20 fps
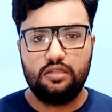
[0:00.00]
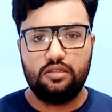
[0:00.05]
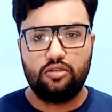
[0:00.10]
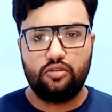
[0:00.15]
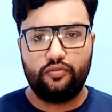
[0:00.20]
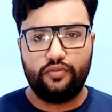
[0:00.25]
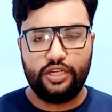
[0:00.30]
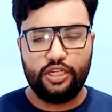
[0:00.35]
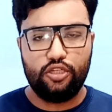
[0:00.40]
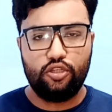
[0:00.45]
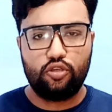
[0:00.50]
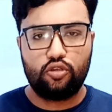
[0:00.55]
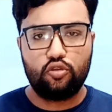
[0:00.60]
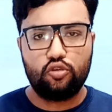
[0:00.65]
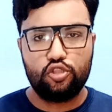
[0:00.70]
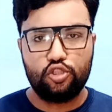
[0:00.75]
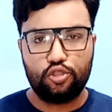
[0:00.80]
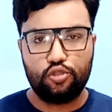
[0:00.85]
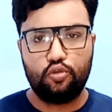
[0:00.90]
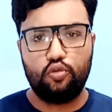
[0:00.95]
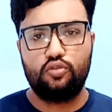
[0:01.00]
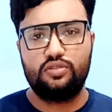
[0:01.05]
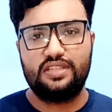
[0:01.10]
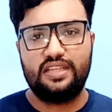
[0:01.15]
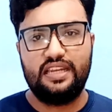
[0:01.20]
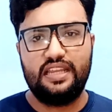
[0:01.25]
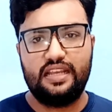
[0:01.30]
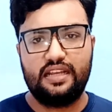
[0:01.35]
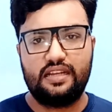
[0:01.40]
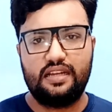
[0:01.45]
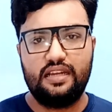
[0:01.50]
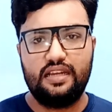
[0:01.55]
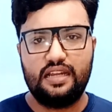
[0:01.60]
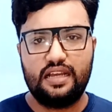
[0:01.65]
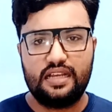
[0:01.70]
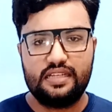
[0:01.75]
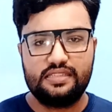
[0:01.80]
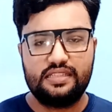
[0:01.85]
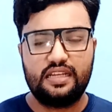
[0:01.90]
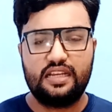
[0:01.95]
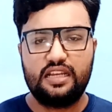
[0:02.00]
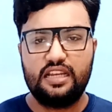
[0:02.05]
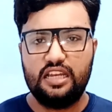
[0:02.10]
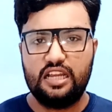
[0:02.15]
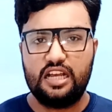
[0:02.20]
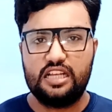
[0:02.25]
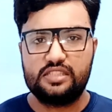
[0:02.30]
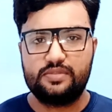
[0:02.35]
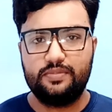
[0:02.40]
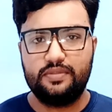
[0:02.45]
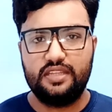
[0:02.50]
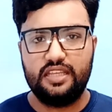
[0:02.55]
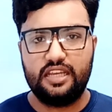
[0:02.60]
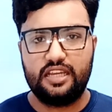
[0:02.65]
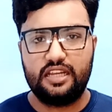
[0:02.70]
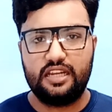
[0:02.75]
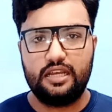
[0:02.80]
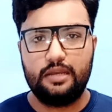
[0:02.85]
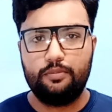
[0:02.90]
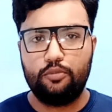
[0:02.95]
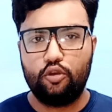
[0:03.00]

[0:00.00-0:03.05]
तो वीडियो को शुरू से लेकर लास्ट तक लास्ट में देखना